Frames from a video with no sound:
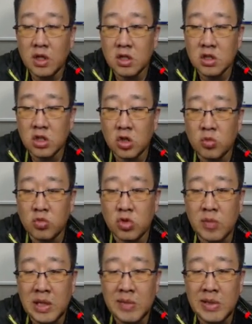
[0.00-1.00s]
저도 물을
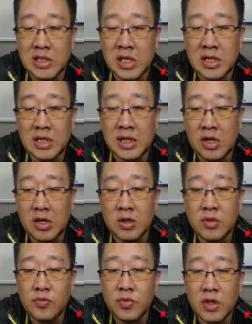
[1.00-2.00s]
많이 마셔야 하는데요.
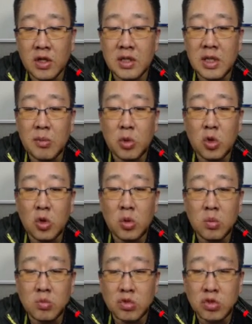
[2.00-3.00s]
근데
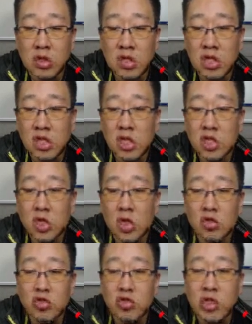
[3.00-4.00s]
보통 물을
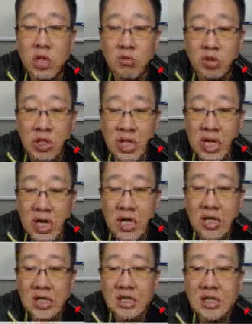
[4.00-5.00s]
정수기의 물이나
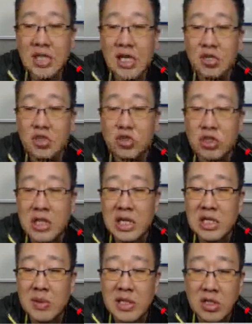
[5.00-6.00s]
생수를
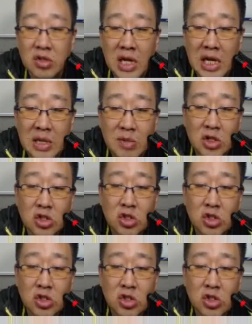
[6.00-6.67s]
사서 마시거나 아니면